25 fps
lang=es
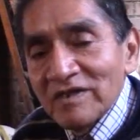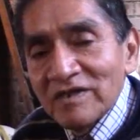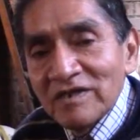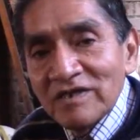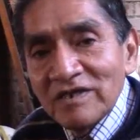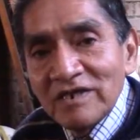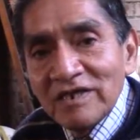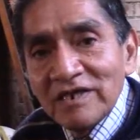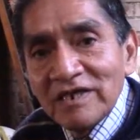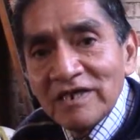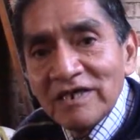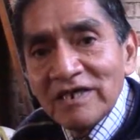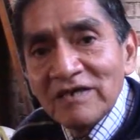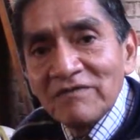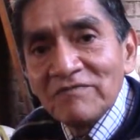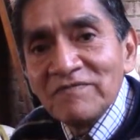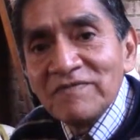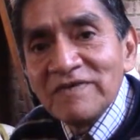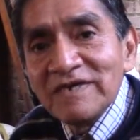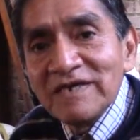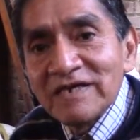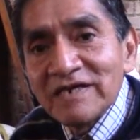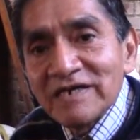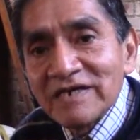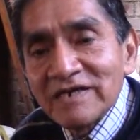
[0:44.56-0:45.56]
que el
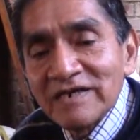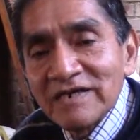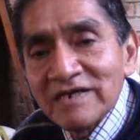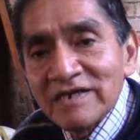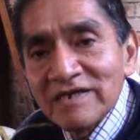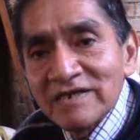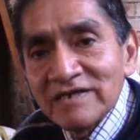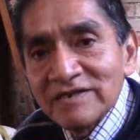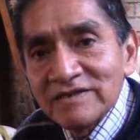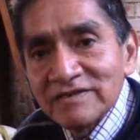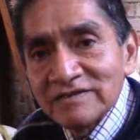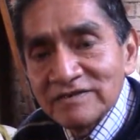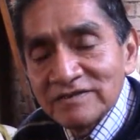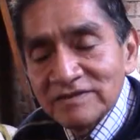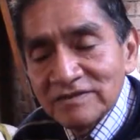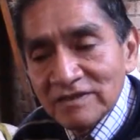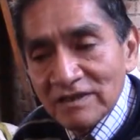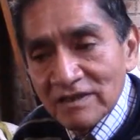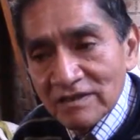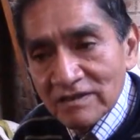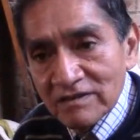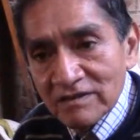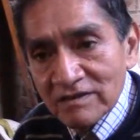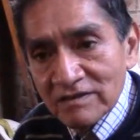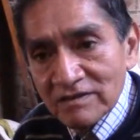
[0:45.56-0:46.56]
viernes
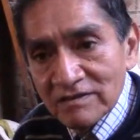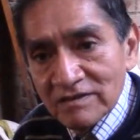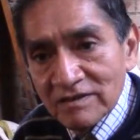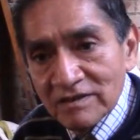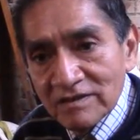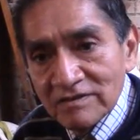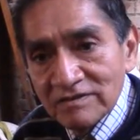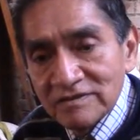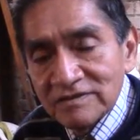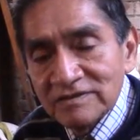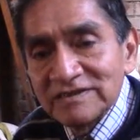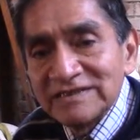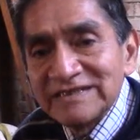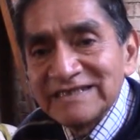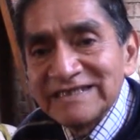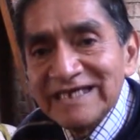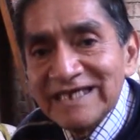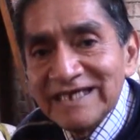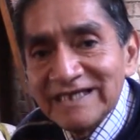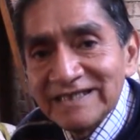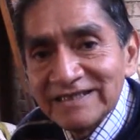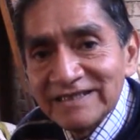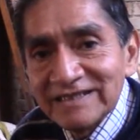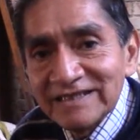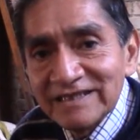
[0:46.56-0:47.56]

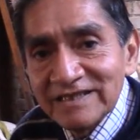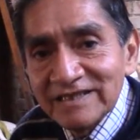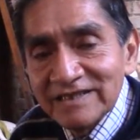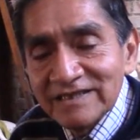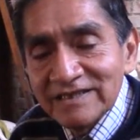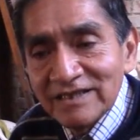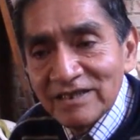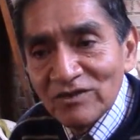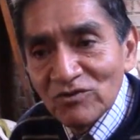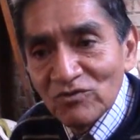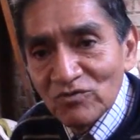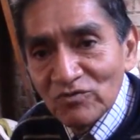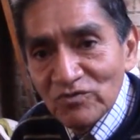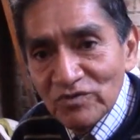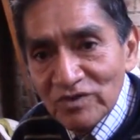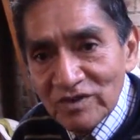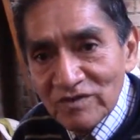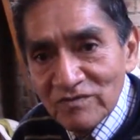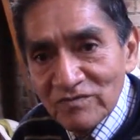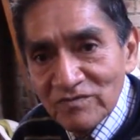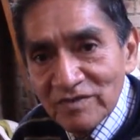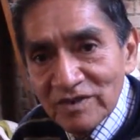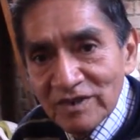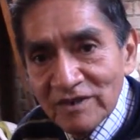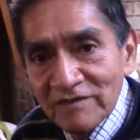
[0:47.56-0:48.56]
7 eh, de
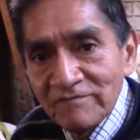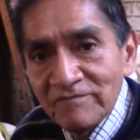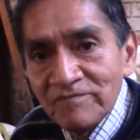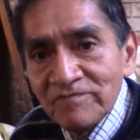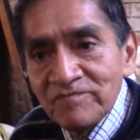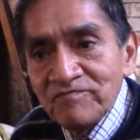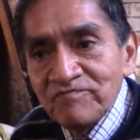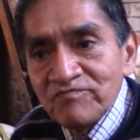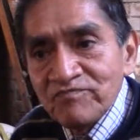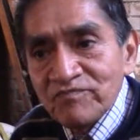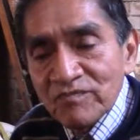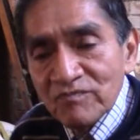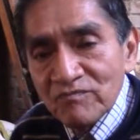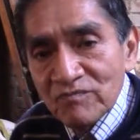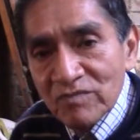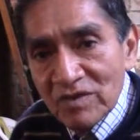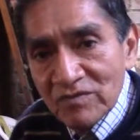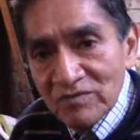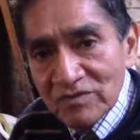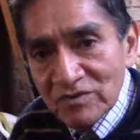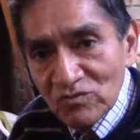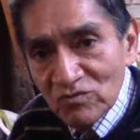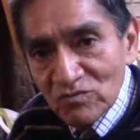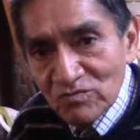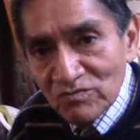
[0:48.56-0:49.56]
noviembre va a
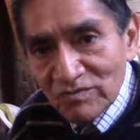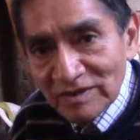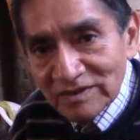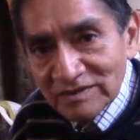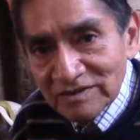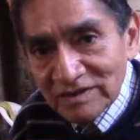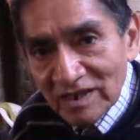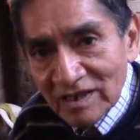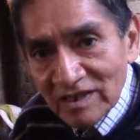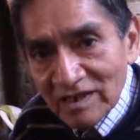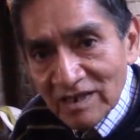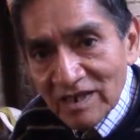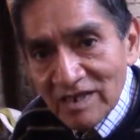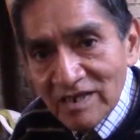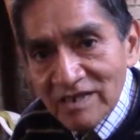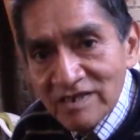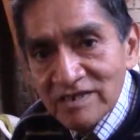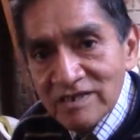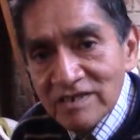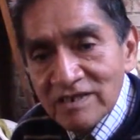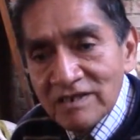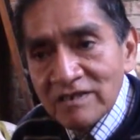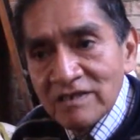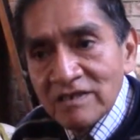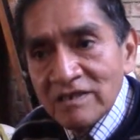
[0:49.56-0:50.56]
haber un
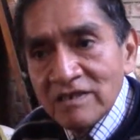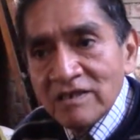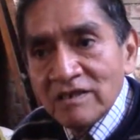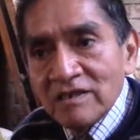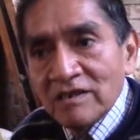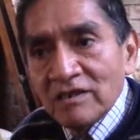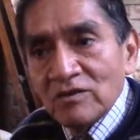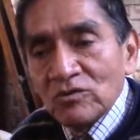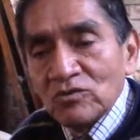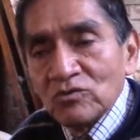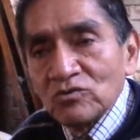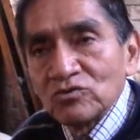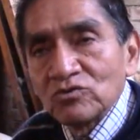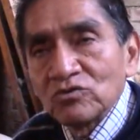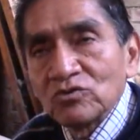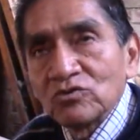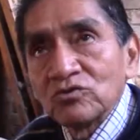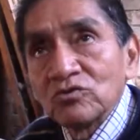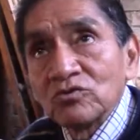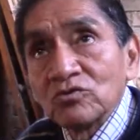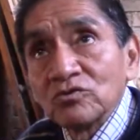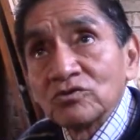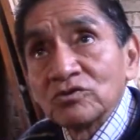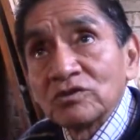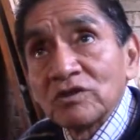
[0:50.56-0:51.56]
pasacalle.
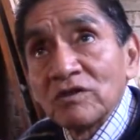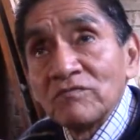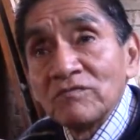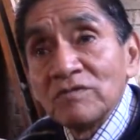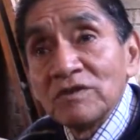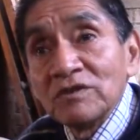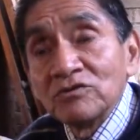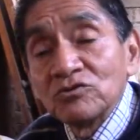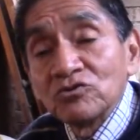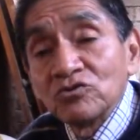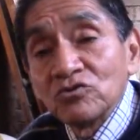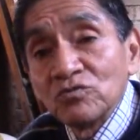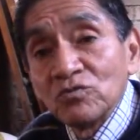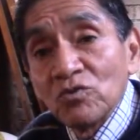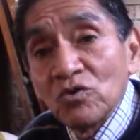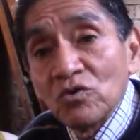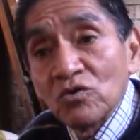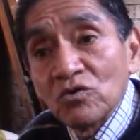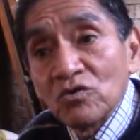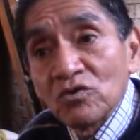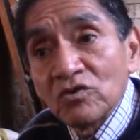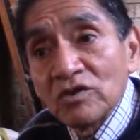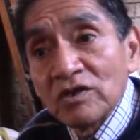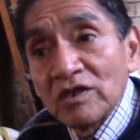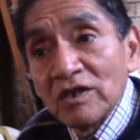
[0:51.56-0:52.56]
Nosotros también somos
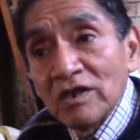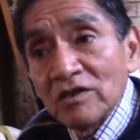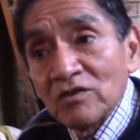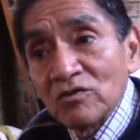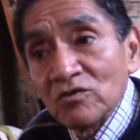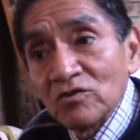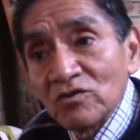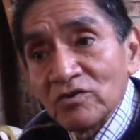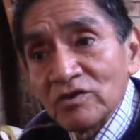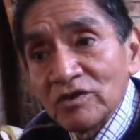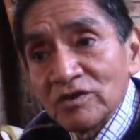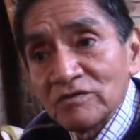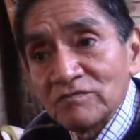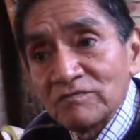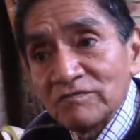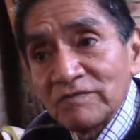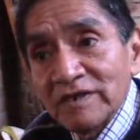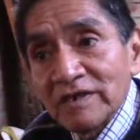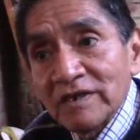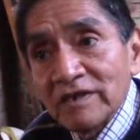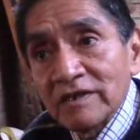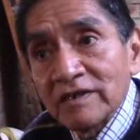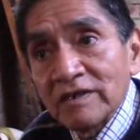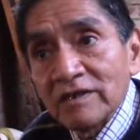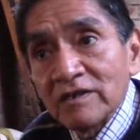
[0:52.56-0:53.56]
coordinadores
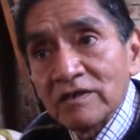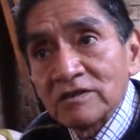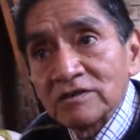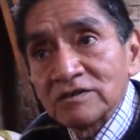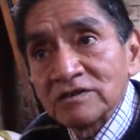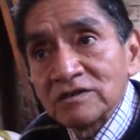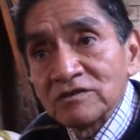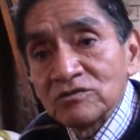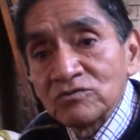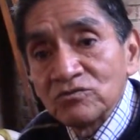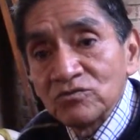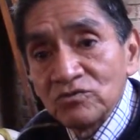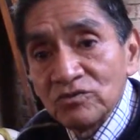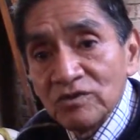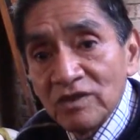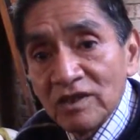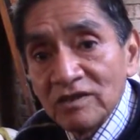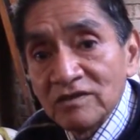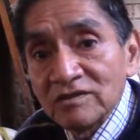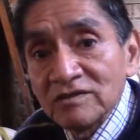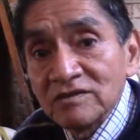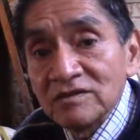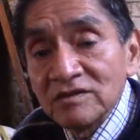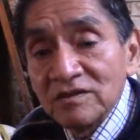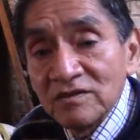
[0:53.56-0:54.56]
para que las
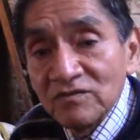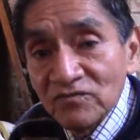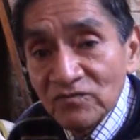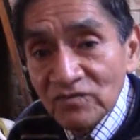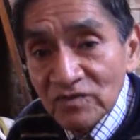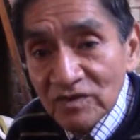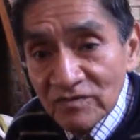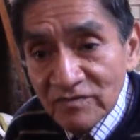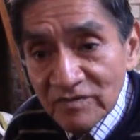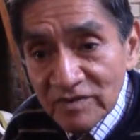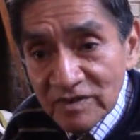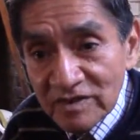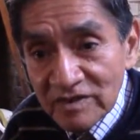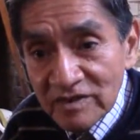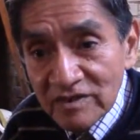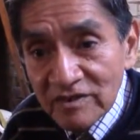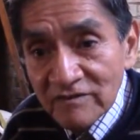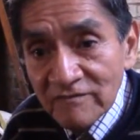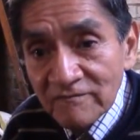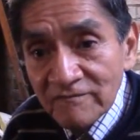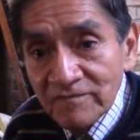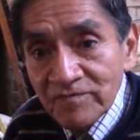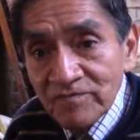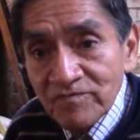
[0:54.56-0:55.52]
estudiantes de enfermería